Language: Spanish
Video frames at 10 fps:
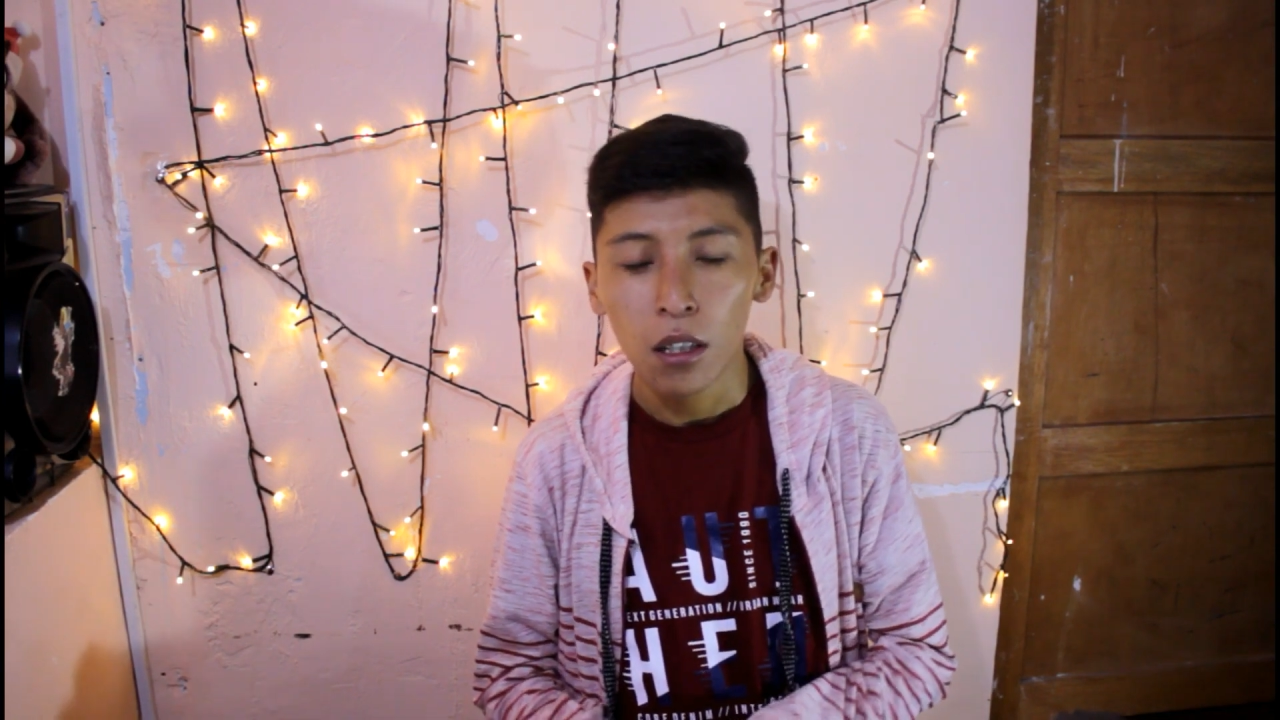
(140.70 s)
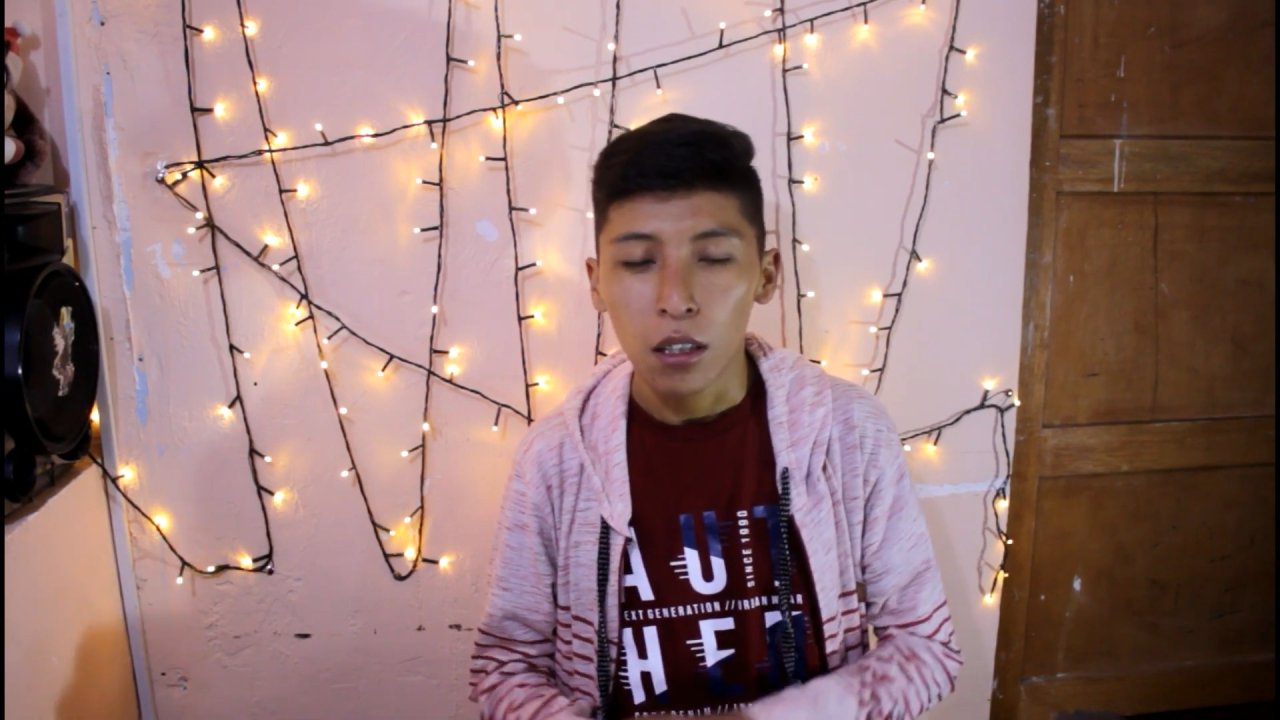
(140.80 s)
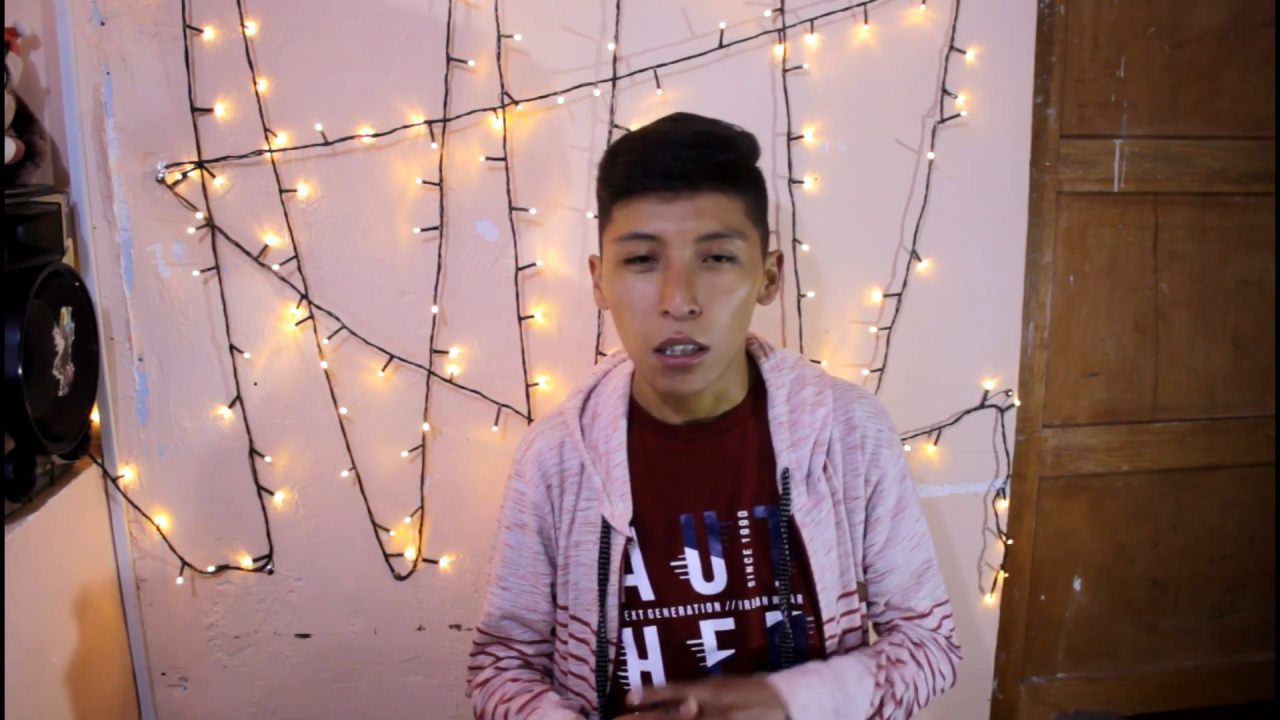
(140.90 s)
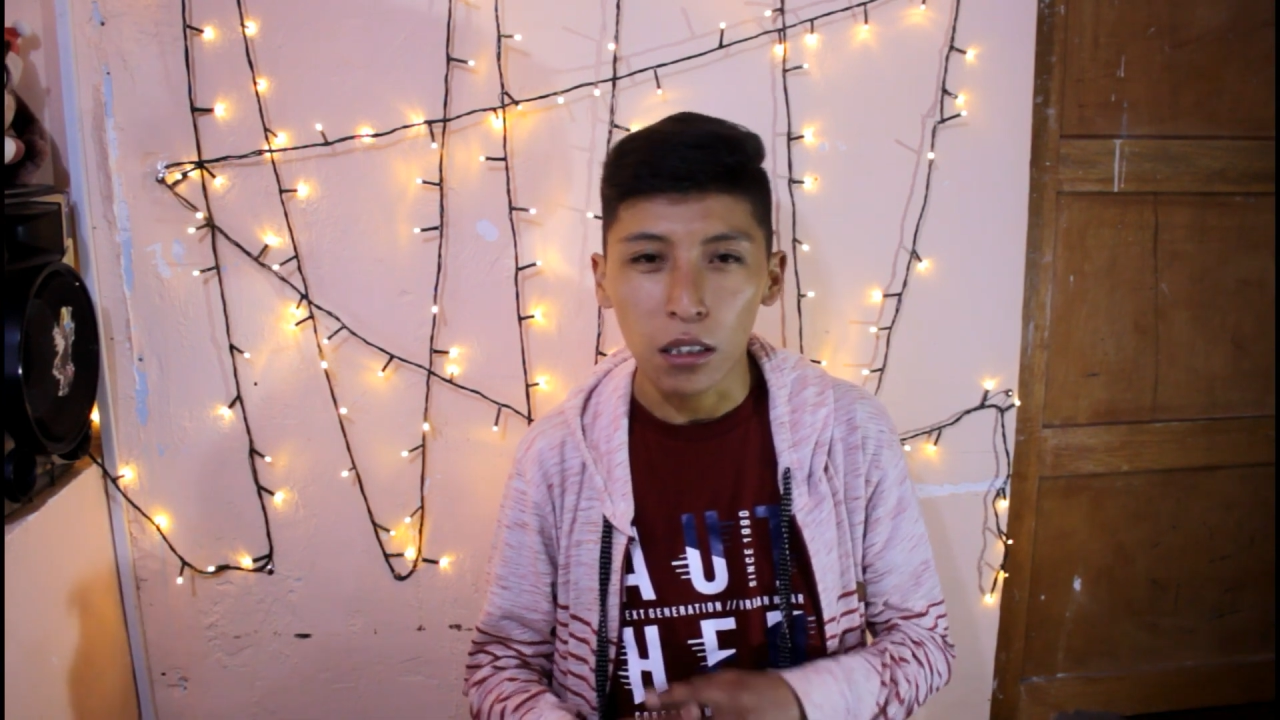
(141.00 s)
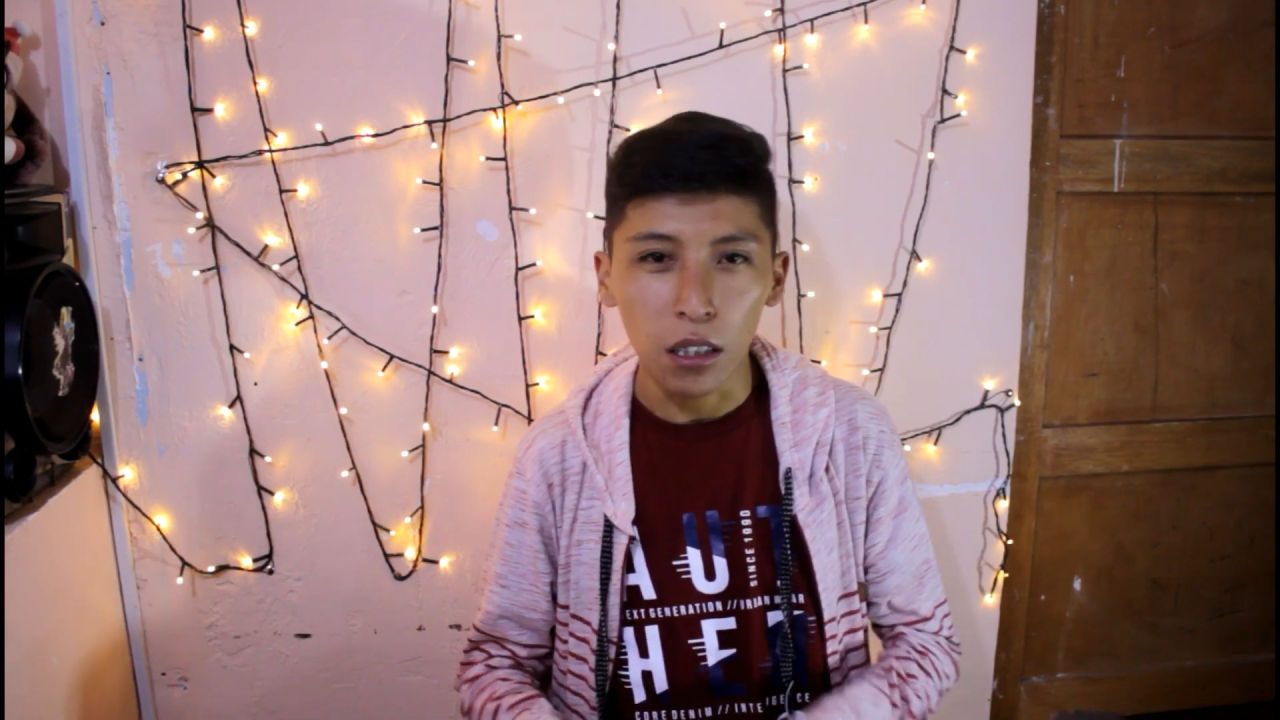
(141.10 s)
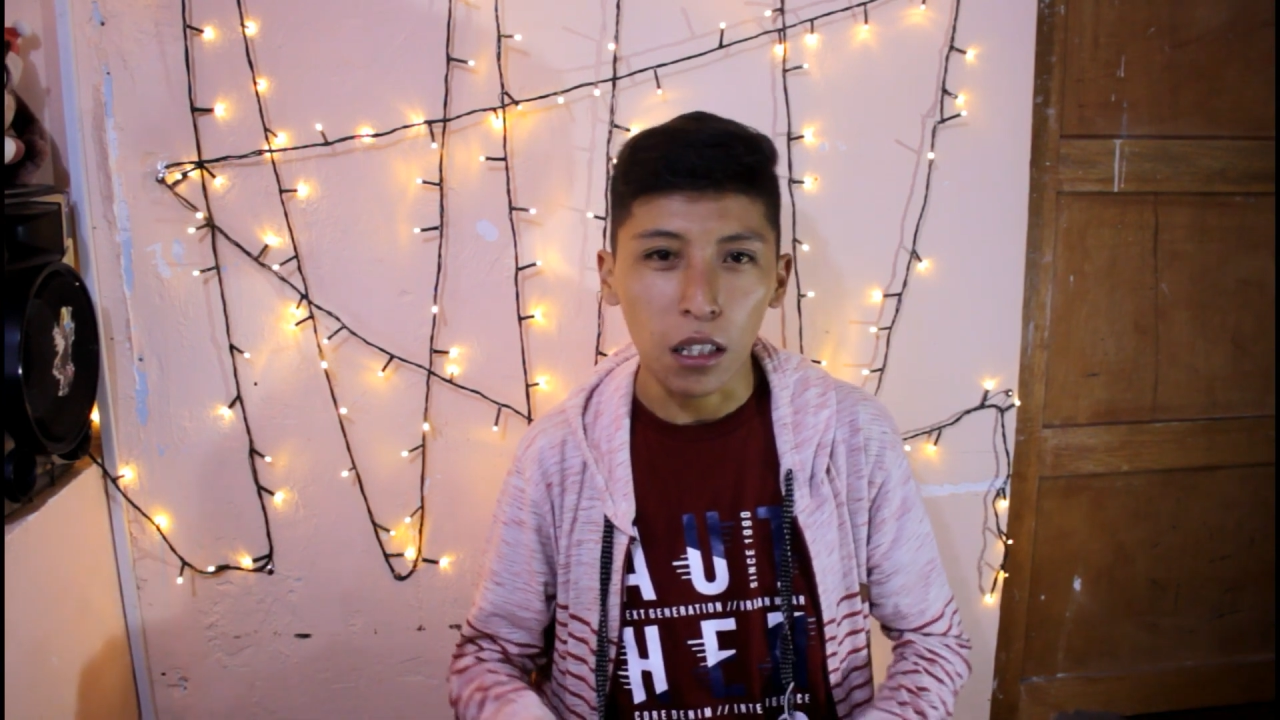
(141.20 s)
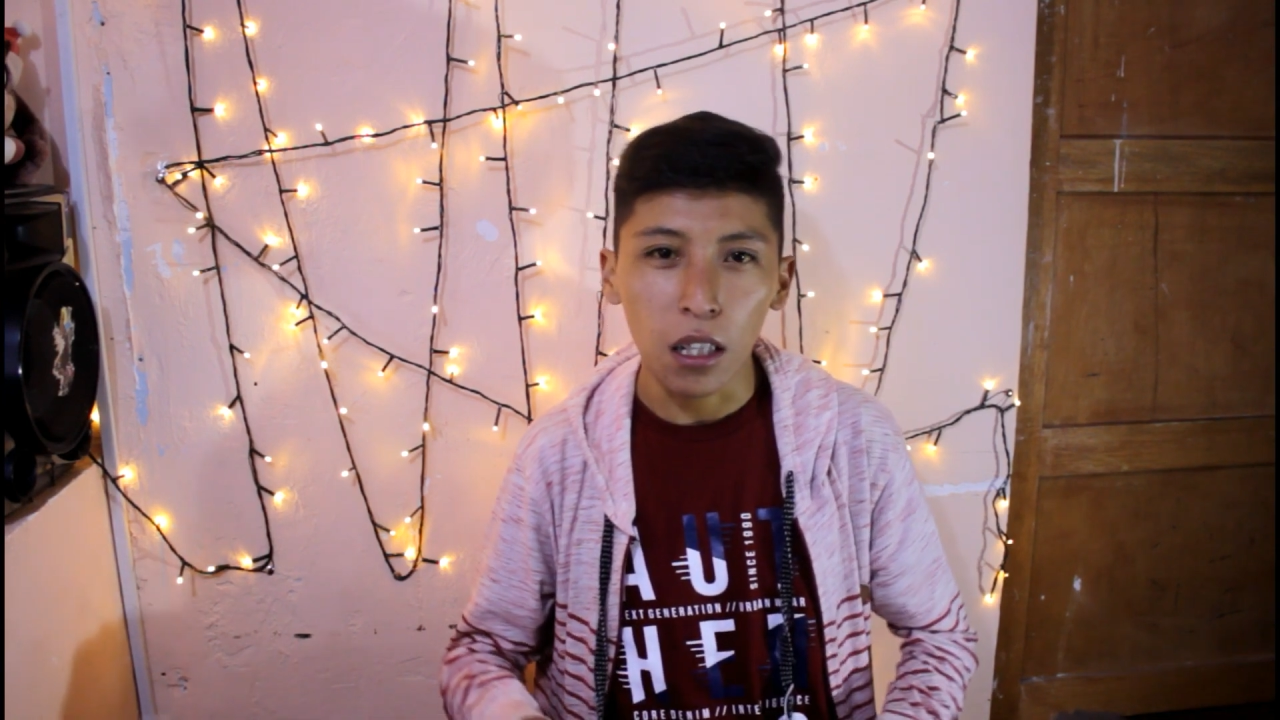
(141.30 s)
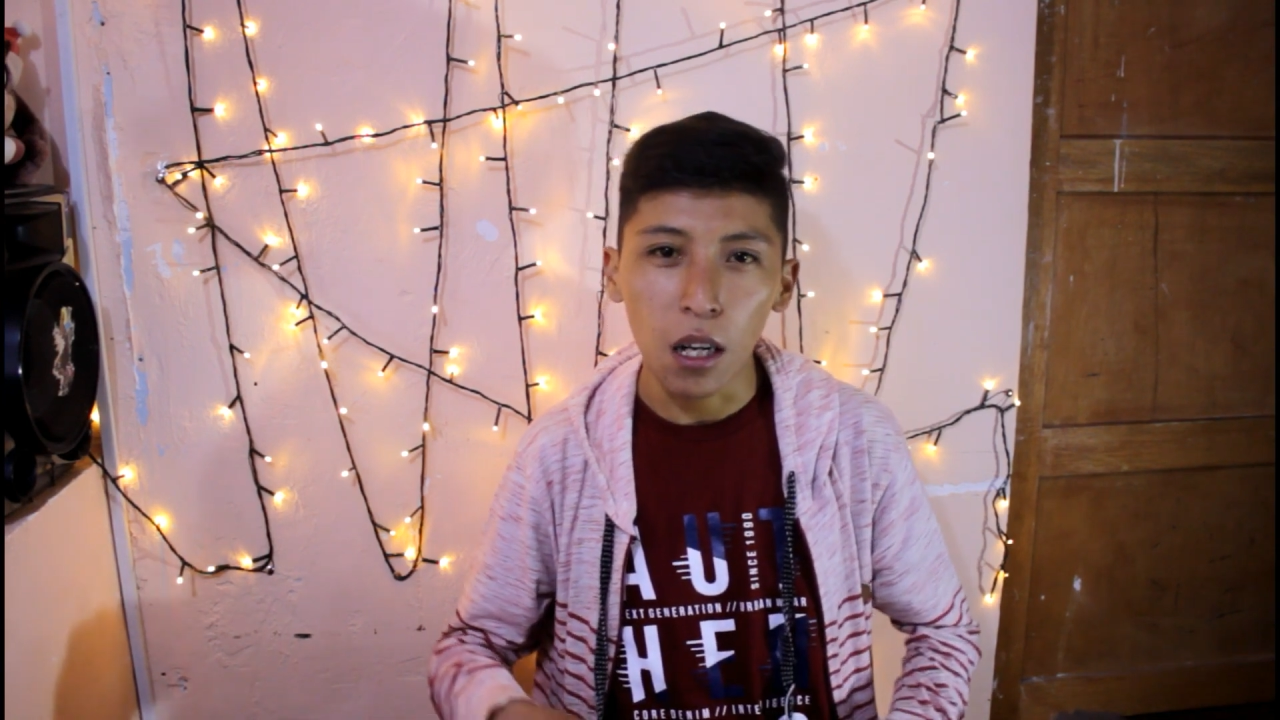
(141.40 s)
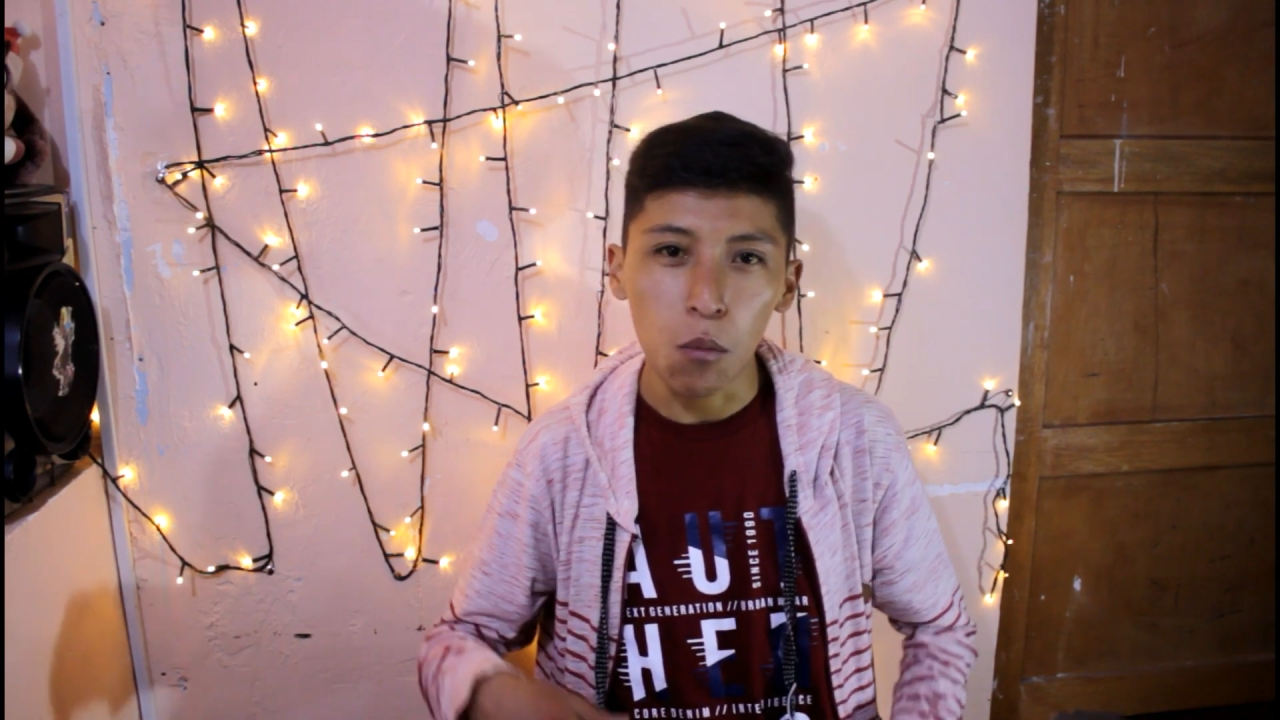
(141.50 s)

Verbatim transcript: desde que era